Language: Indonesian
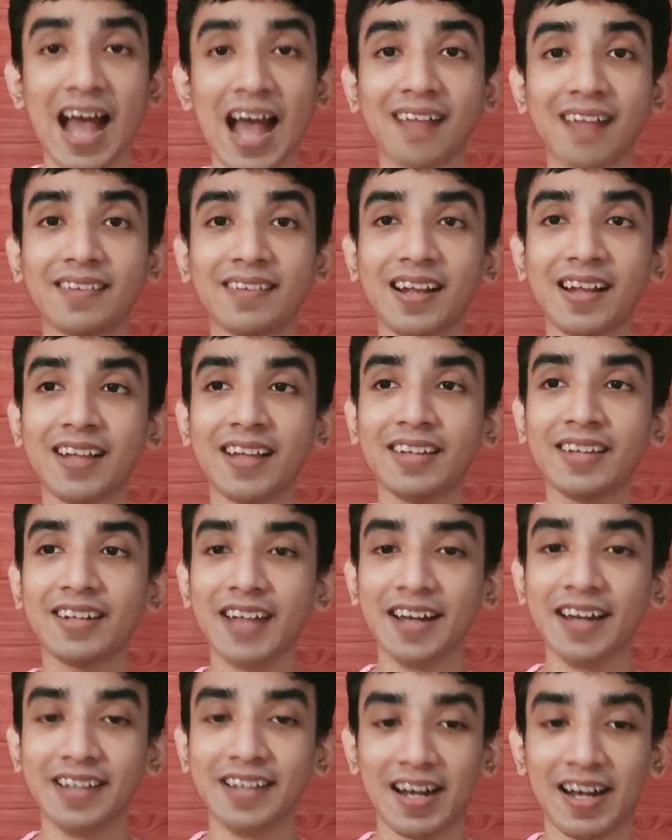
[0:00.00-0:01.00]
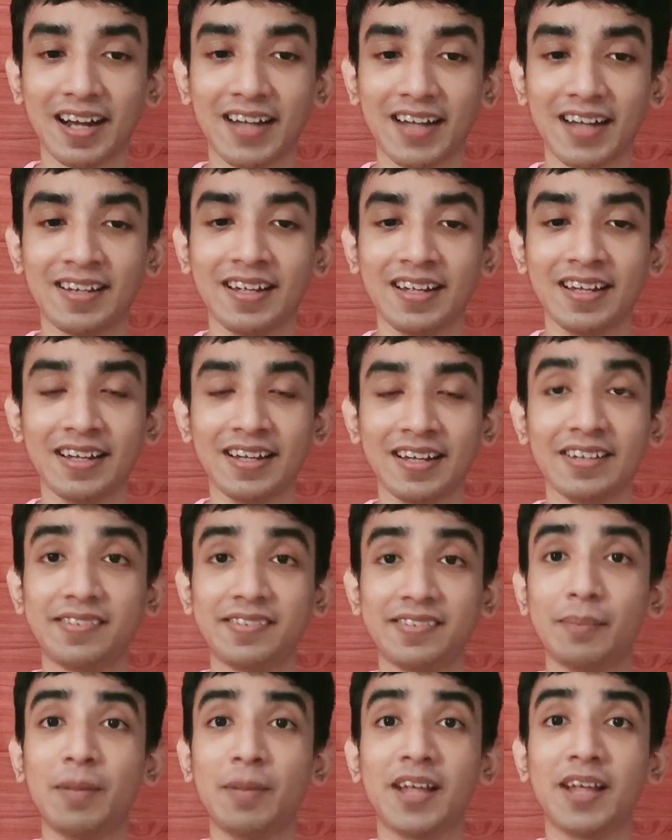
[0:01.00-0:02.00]
Acaranya diadakan
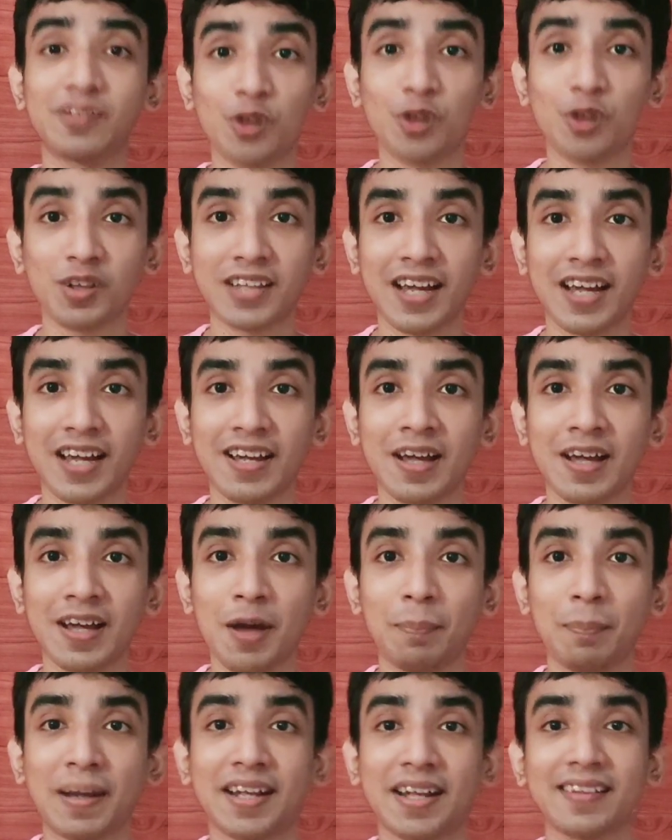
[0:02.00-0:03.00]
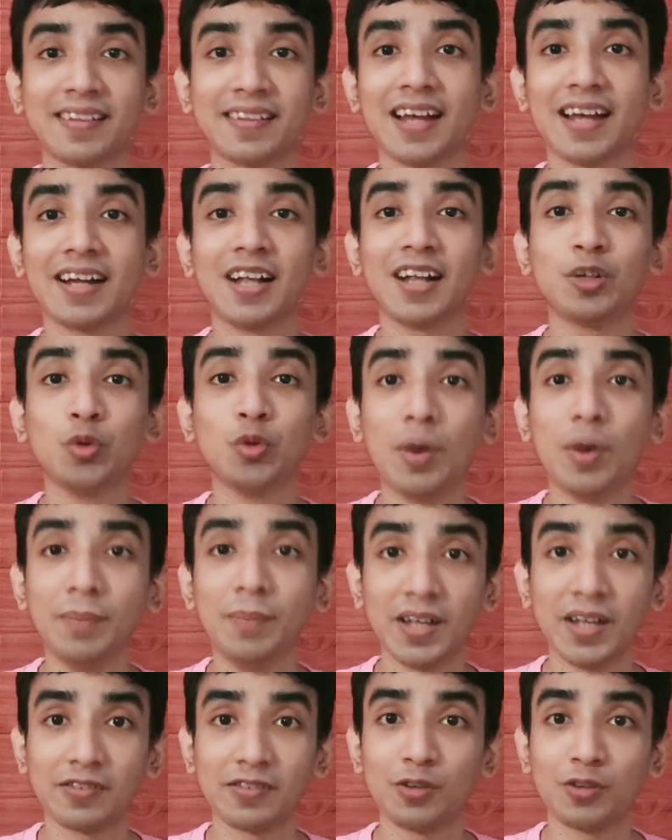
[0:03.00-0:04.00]
di 11 kota, pada tanggal
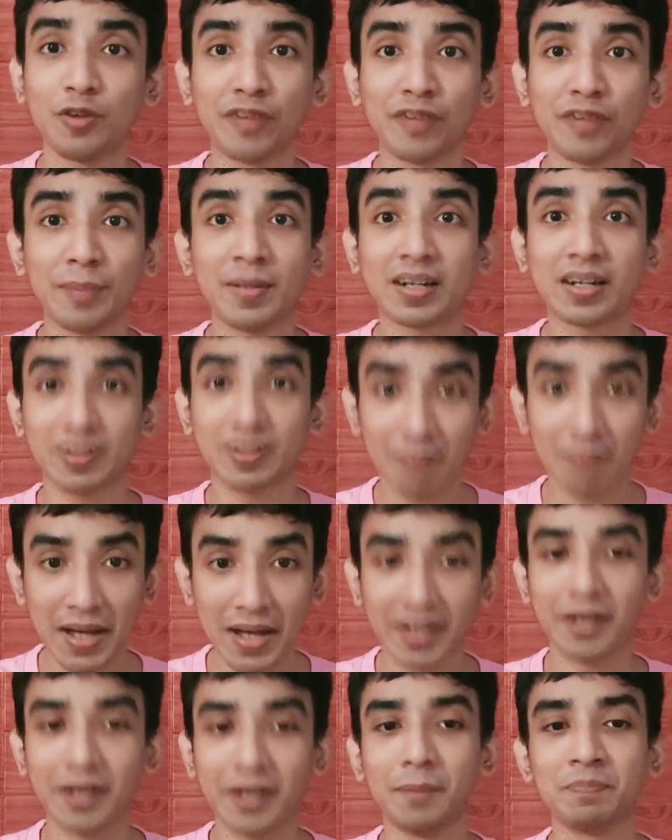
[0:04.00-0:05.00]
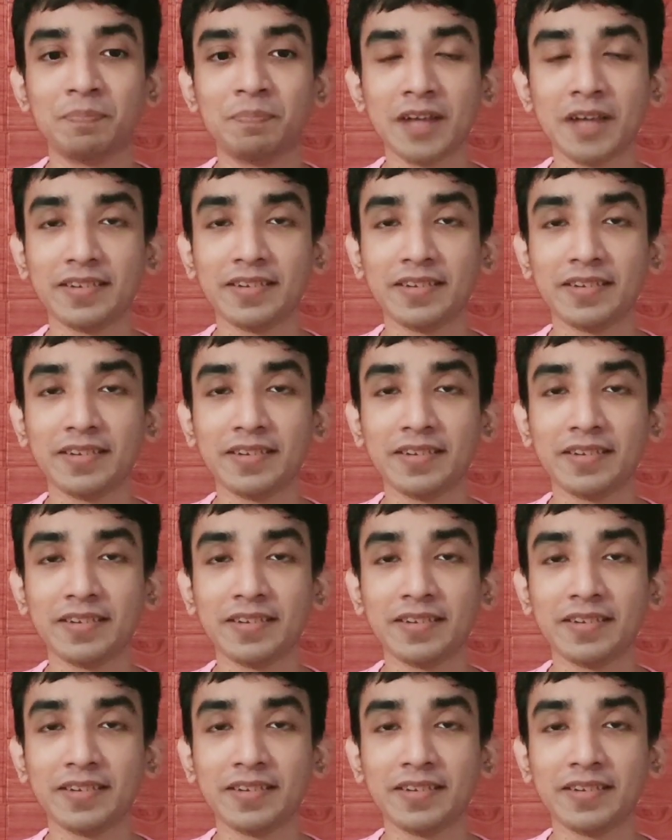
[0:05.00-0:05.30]
12 November kemarin.